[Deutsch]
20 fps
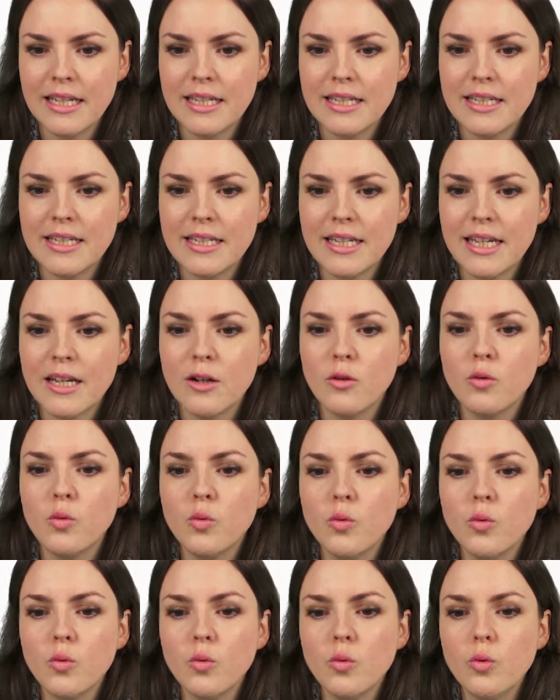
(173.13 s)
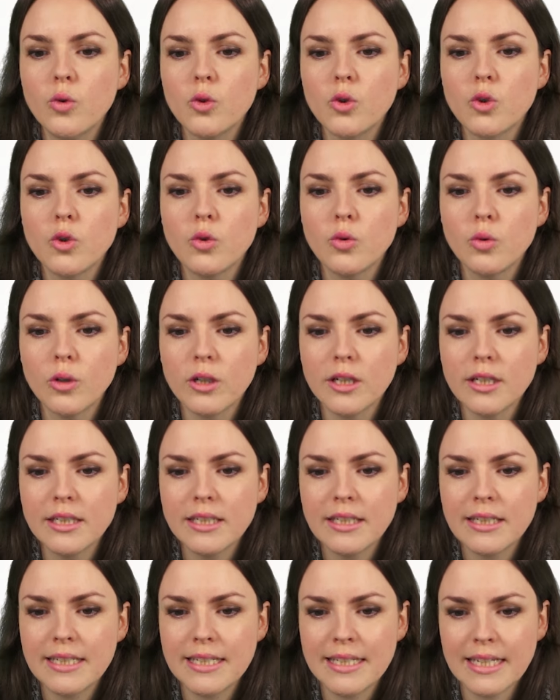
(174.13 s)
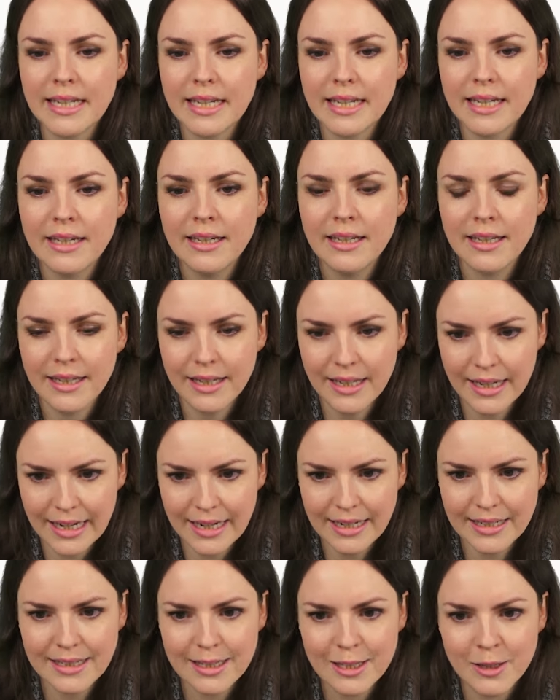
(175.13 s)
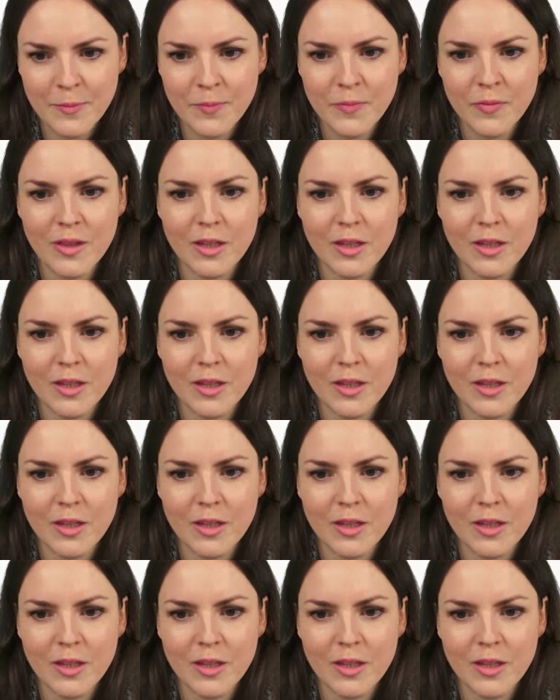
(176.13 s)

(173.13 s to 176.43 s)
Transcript: du durch dx.